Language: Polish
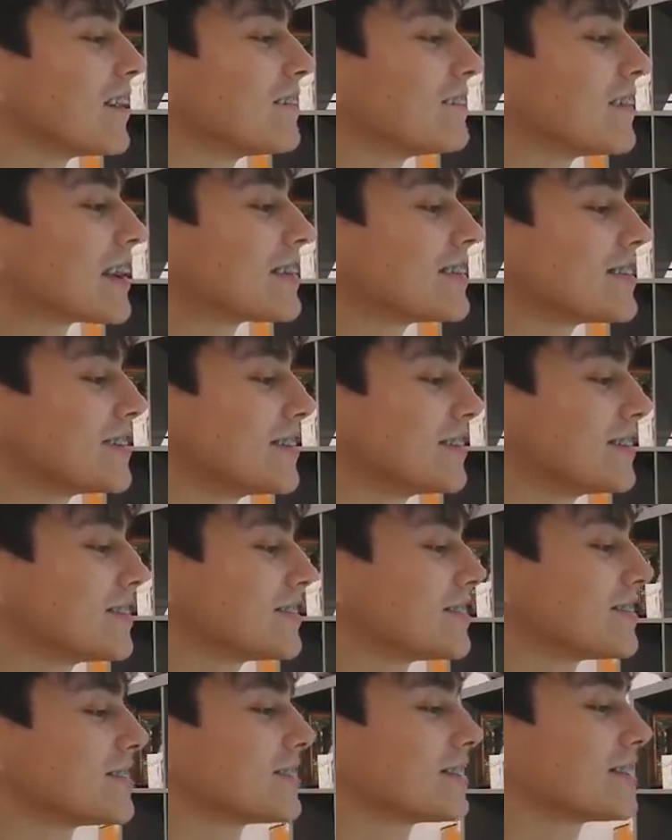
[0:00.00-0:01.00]
Bardzo się
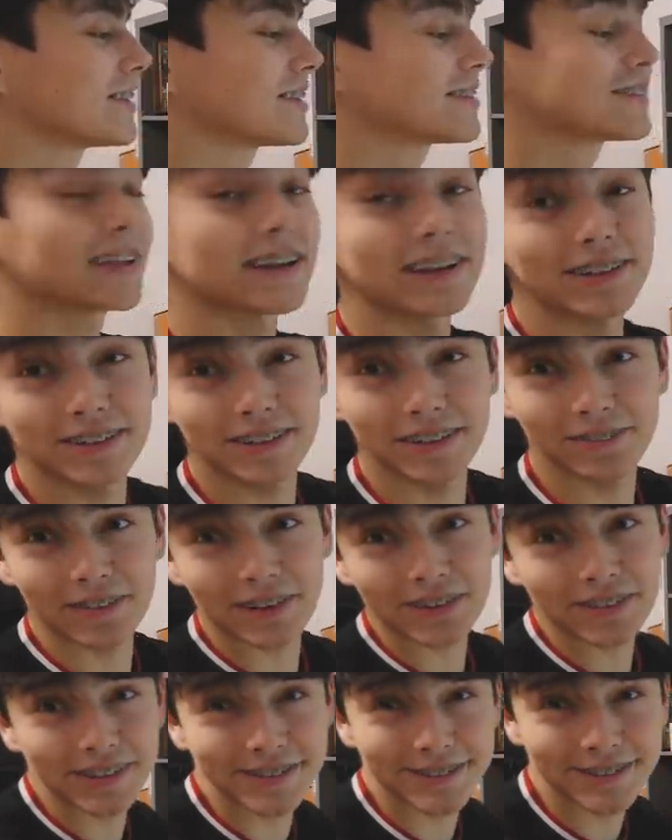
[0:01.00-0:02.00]
cieszę, że też daliście
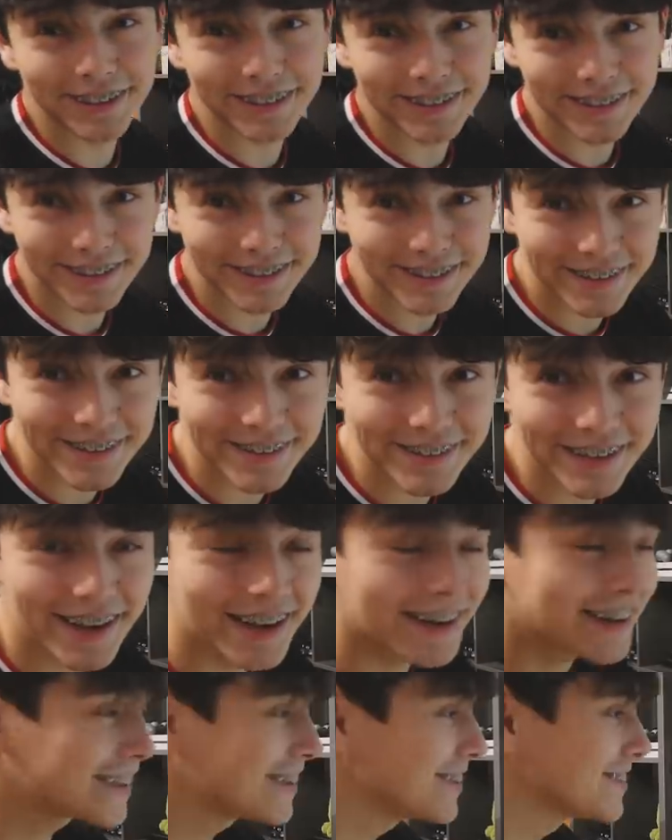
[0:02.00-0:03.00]
właśnie zdjęcia z
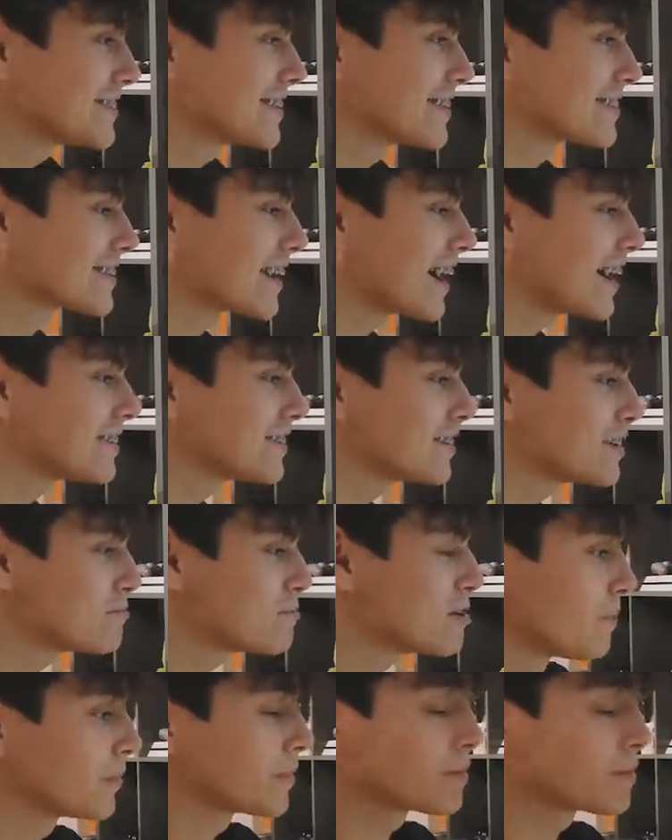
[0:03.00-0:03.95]
Kisierkiem, ze Skaczem.